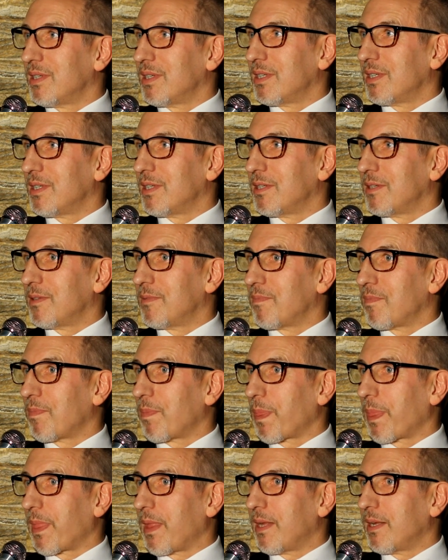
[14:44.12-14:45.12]
y, y,
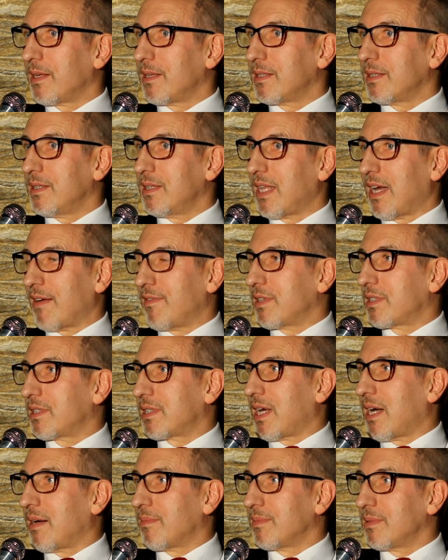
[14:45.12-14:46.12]

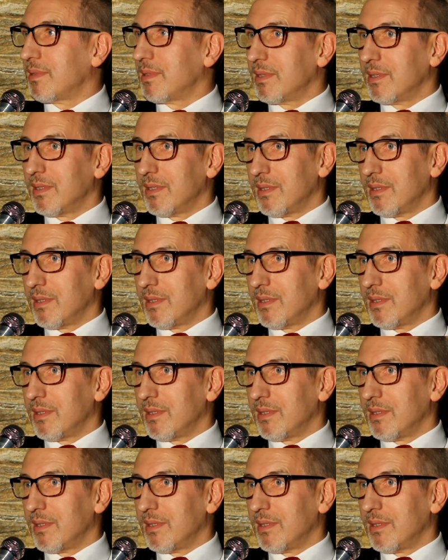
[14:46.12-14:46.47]
nawet tam